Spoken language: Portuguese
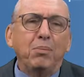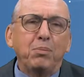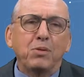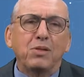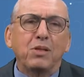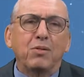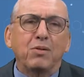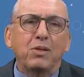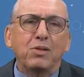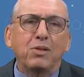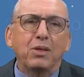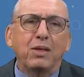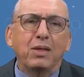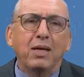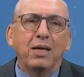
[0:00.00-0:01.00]
possível isso
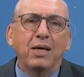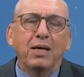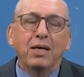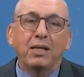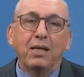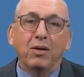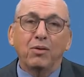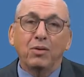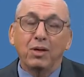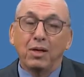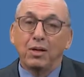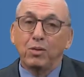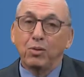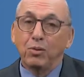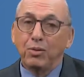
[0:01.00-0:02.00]
aí. Então,
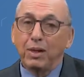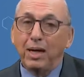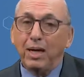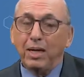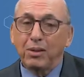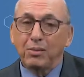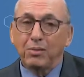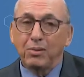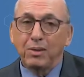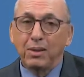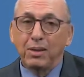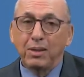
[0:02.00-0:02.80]
de um lado,